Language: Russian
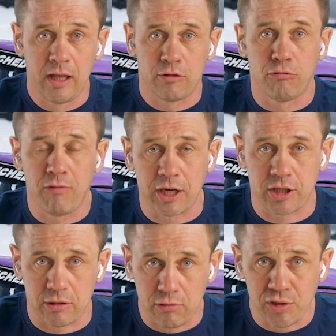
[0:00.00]
но
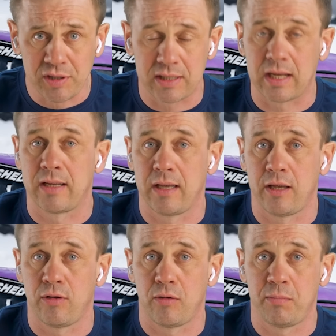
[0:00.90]
ваша должность, как я
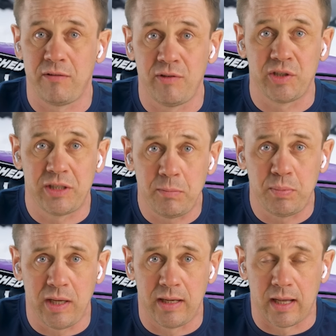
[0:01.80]
ее объявил,
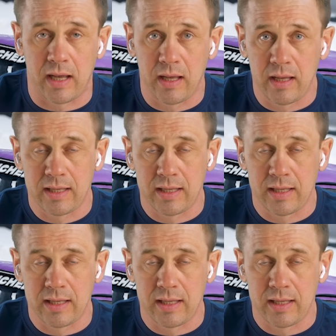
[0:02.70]
дебильная,